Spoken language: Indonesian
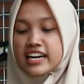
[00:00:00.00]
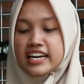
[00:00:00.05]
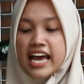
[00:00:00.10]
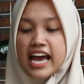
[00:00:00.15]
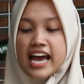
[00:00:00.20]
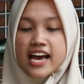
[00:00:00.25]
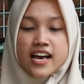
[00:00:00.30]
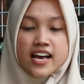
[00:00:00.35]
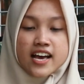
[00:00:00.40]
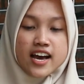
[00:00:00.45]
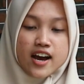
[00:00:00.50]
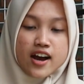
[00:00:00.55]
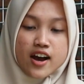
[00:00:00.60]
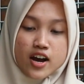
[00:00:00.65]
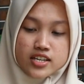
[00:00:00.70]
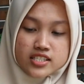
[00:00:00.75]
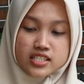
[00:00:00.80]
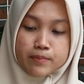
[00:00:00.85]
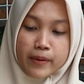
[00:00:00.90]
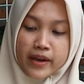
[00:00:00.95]
nah
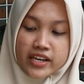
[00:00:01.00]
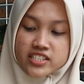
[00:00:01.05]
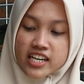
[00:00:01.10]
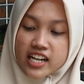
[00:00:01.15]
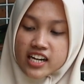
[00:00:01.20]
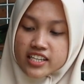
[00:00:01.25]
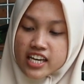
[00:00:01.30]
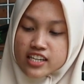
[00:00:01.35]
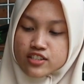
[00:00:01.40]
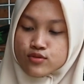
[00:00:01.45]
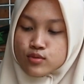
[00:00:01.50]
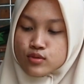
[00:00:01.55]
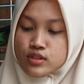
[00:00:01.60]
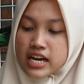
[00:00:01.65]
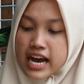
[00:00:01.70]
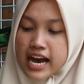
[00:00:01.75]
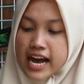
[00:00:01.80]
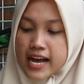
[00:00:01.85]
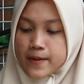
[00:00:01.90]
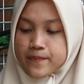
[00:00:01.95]
spesialnya
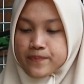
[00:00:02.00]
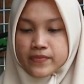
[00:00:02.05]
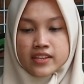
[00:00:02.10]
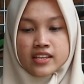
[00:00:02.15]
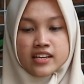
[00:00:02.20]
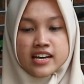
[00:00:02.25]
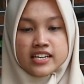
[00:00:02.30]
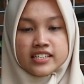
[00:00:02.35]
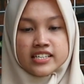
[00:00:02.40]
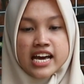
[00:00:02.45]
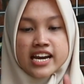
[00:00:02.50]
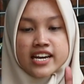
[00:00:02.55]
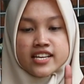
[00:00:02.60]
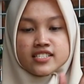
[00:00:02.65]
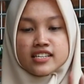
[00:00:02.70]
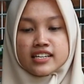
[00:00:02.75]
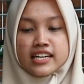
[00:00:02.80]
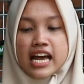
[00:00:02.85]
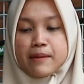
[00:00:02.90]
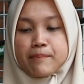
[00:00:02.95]
juga dari
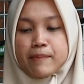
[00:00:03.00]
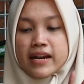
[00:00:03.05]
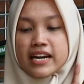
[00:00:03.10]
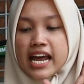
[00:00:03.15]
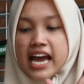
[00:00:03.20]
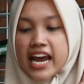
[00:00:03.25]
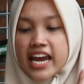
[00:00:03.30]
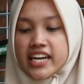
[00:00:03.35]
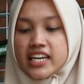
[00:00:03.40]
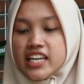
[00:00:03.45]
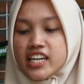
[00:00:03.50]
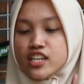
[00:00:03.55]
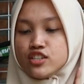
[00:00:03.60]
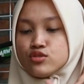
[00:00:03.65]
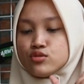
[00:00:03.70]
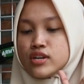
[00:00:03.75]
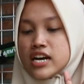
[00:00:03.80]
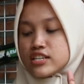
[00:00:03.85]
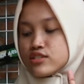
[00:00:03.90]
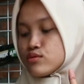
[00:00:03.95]
senapan angin ini
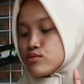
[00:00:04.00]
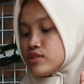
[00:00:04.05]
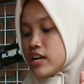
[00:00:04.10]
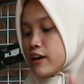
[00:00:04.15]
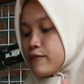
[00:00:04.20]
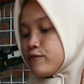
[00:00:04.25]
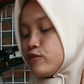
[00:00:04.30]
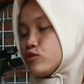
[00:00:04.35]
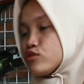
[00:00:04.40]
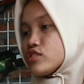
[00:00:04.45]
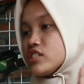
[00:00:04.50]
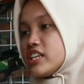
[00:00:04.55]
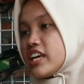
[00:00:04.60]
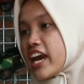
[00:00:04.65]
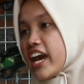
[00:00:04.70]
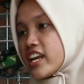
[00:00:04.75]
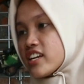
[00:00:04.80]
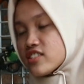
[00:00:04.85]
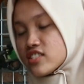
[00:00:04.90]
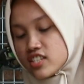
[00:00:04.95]
juga sudah full
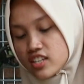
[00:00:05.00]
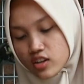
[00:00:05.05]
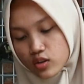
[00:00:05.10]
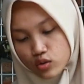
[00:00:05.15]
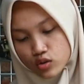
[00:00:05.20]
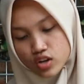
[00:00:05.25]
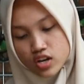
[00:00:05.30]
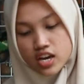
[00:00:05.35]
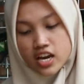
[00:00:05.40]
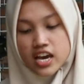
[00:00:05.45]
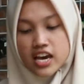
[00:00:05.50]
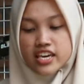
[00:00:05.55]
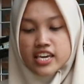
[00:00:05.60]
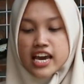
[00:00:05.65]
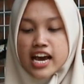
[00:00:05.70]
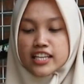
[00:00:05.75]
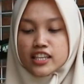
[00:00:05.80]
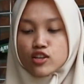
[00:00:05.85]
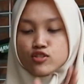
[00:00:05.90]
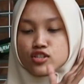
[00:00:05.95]
CNC loh
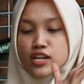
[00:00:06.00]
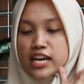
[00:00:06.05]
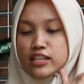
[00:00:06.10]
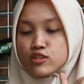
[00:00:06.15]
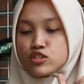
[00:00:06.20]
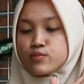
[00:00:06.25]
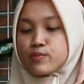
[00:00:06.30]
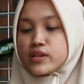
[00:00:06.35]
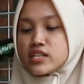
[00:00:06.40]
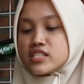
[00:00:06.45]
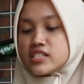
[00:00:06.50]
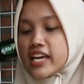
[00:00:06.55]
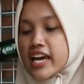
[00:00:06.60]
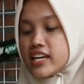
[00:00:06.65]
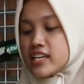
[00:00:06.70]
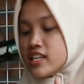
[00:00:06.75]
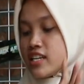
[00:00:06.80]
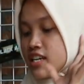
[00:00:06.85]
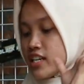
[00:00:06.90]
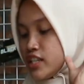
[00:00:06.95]
ya atau
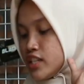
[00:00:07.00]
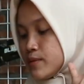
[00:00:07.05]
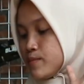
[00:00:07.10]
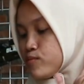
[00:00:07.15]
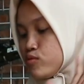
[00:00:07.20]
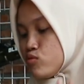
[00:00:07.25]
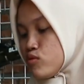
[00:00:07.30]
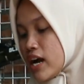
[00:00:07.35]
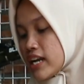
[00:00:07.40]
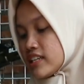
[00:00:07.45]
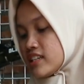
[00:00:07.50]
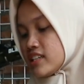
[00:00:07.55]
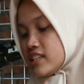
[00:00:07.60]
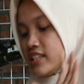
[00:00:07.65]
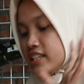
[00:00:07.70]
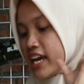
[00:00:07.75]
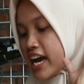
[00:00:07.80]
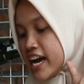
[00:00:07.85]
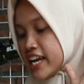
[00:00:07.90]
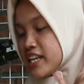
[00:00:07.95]
100% dibuat
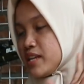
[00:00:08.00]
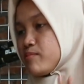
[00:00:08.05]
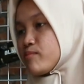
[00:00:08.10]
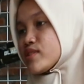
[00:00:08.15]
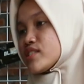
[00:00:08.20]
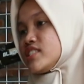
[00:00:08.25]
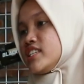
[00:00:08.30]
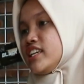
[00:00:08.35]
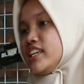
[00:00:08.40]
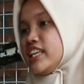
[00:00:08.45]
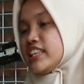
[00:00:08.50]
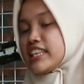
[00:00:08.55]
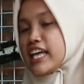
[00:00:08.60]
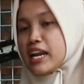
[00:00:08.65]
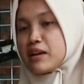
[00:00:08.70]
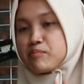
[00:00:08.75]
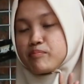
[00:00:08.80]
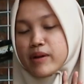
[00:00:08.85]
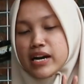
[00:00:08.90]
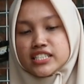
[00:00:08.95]
dari mesin nih
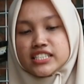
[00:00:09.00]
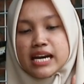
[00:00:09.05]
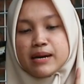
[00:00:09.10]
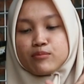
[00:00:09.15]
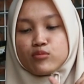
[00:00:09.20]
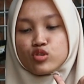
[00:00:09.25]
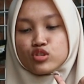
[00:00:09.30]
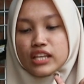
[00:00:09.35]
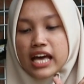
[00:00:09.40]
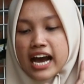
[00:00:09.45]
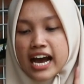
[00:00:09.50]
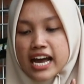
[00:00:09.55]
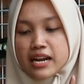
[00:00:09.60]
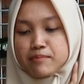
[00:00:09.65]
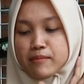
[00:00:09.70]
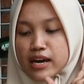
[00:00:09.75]
tanpa campur tangan